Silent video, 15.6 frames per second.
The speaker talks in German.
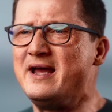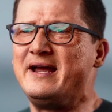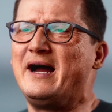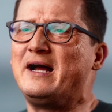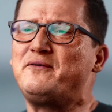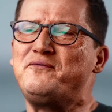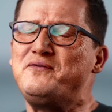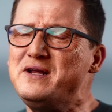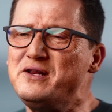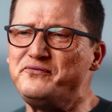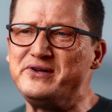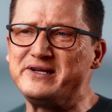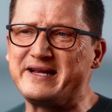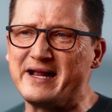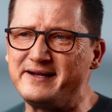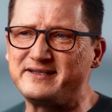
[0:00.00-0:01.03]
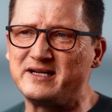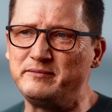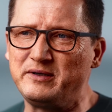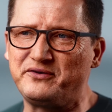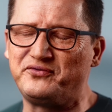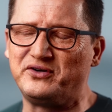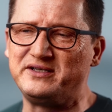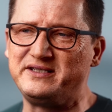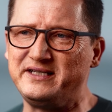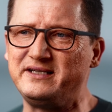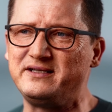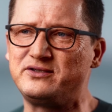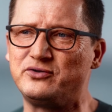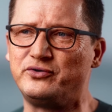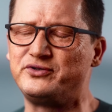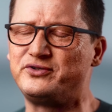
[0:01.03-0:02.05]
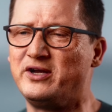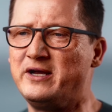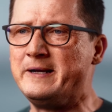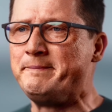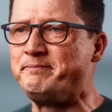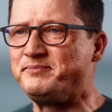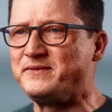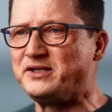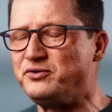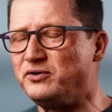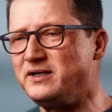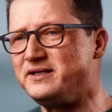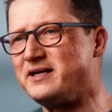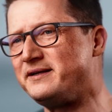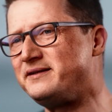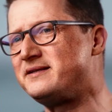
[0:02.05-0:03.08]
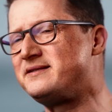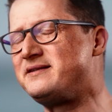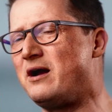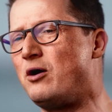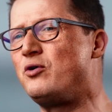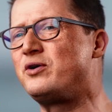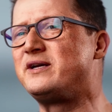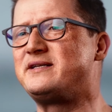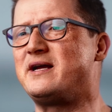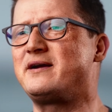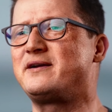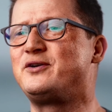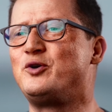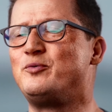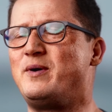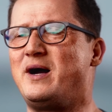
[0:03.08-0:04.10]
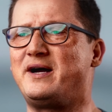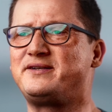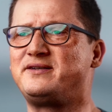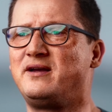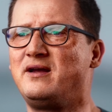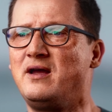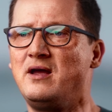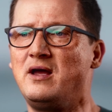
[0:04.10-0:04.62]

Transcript: Er hat viel, viel Geld damit verdient und natürlich hat er sich auch Gedanken gemacht,